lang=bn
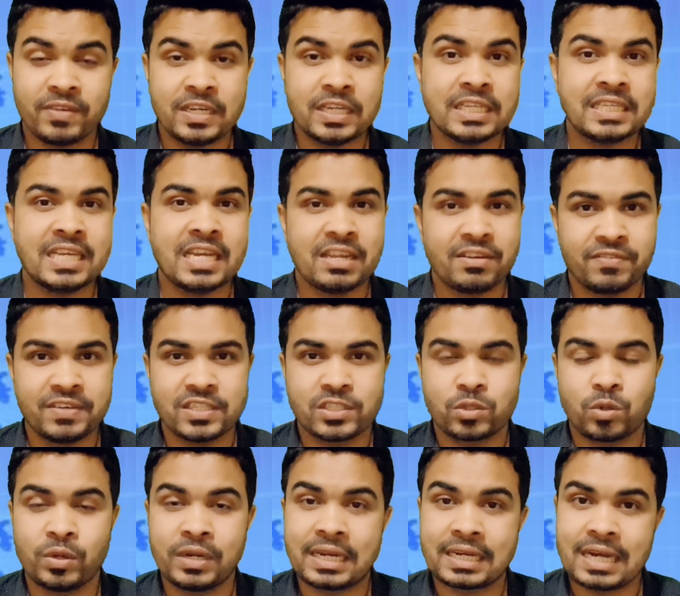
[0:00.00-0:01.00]
আপনি নিজে ইনভেস্ট
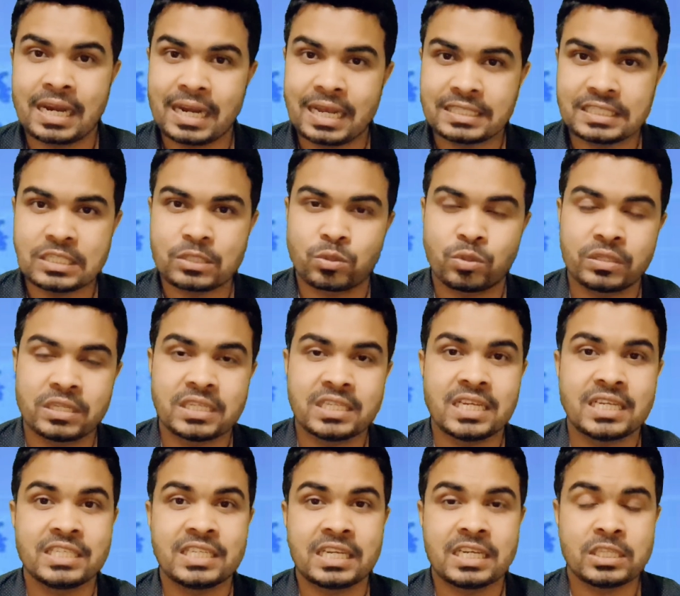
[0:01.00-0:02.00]
করে একটা লাইসেন্স করতে
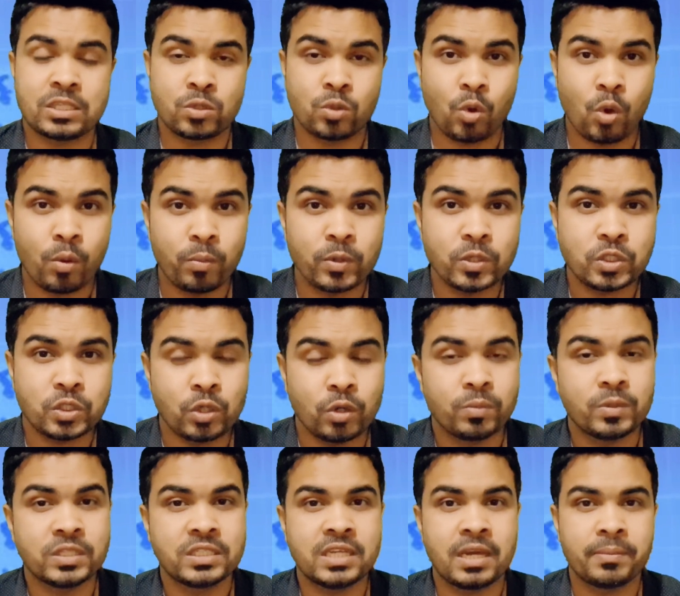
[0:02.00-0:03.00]
চান সেক্ষেত্রে অবশ্যই
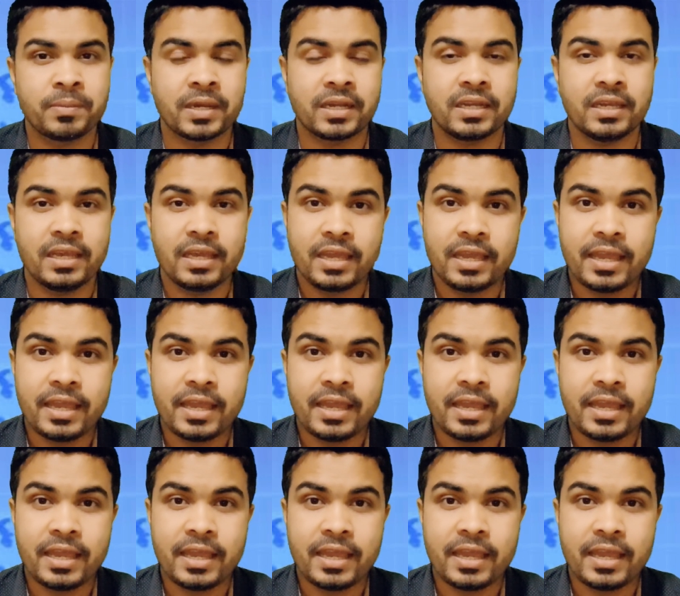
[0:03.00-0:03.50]
অবশ্যই আপনাকে